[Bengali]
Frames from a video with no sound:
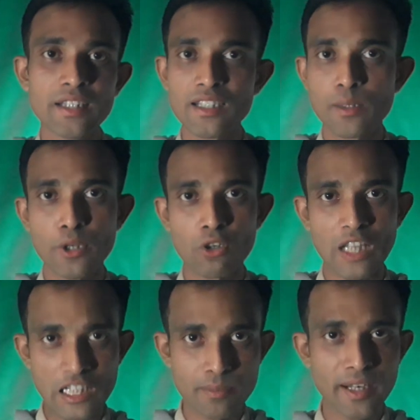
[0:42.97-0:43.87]
দেশে ফেরত
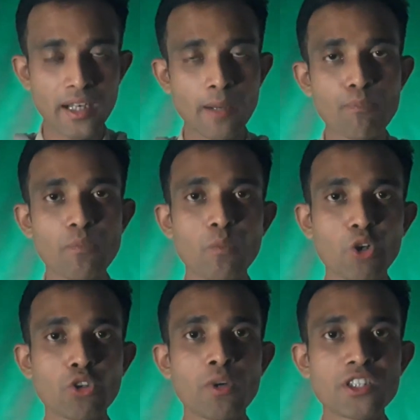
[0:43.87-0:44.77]
আসবেন না
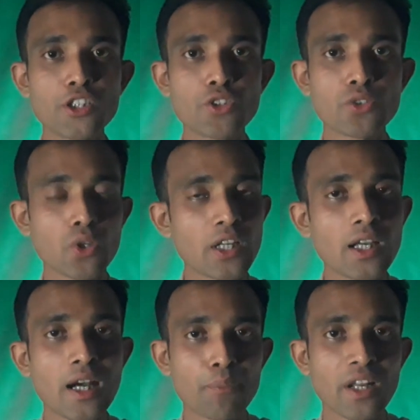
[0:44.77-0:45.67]
বর্তমান সিচুয়েশনে
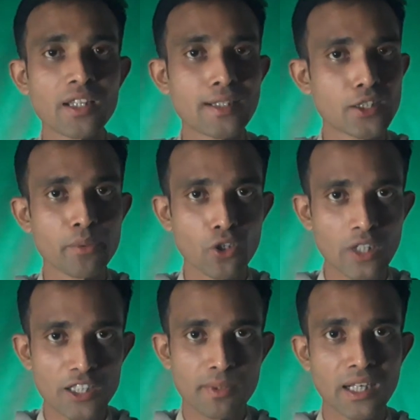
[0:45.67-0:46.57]
আপনারা দেশে ফেরত
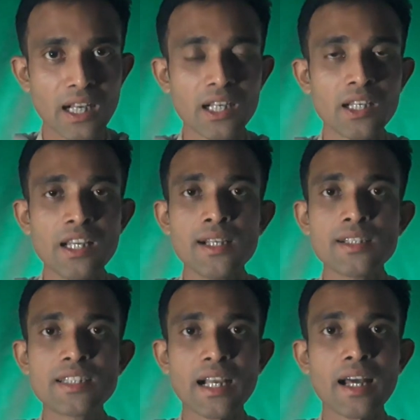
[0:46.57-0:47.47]
আসবেন না
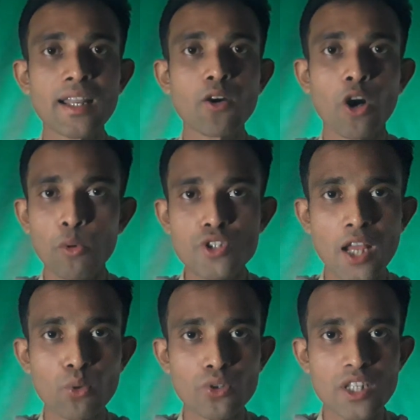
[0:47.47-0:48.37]
যেখানে
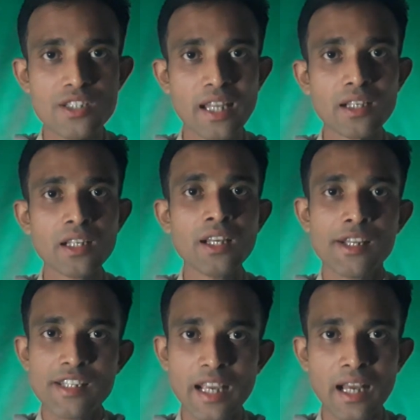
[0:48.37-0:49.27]
অবস্থান করতেছেন
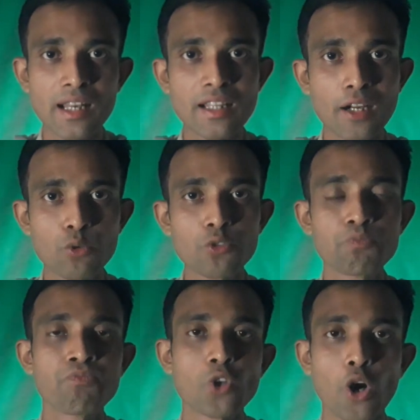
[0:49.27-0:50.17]
সেখানেই থাকুন
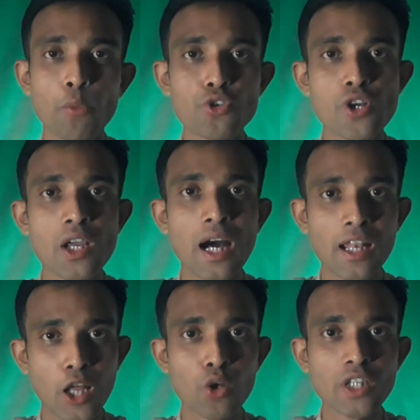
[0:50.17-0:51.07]
অবশ্যই
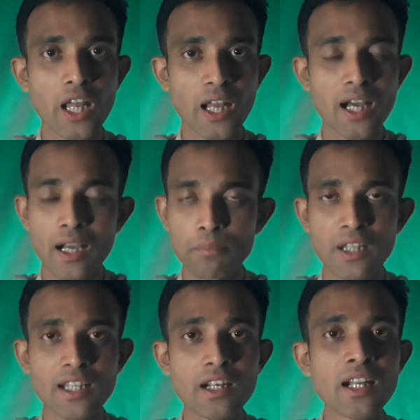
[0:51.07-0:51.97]
আল্লাহ তালা
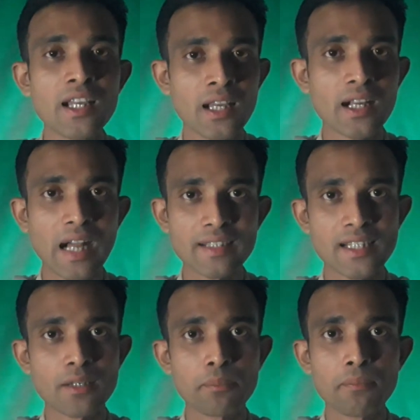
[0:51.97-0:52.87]
আপনাদের
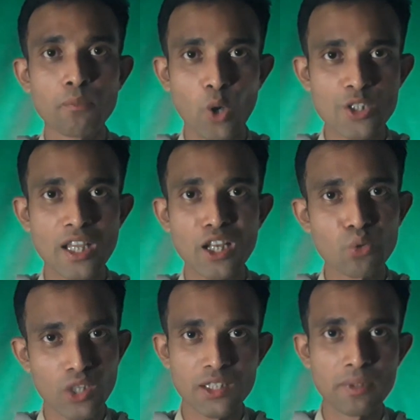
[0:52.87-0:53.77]
কাজের ফয়সালা
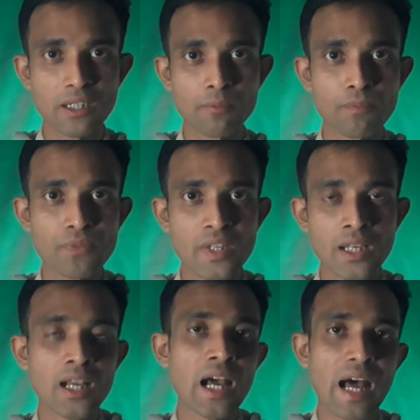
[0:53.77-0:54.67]
করে দিবেন
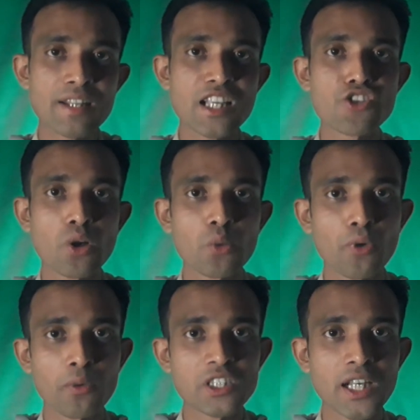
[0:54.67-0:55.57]
আর যে সকল
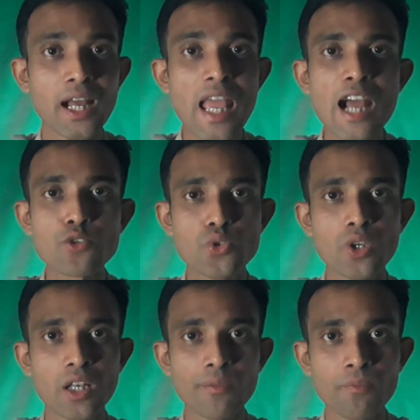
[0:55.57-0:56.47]
প্রবাসীরা
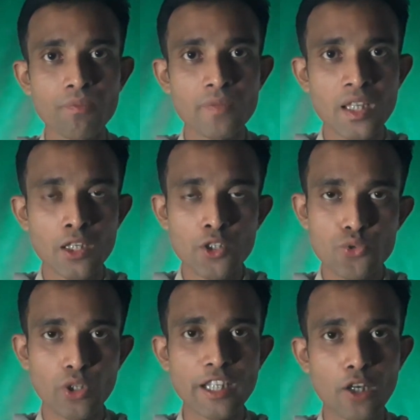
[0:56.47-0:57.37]
অ্যাকচুয়াল
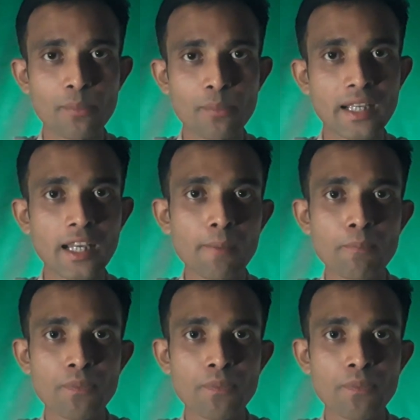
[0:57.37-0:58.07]
সৌদি আরব থেকে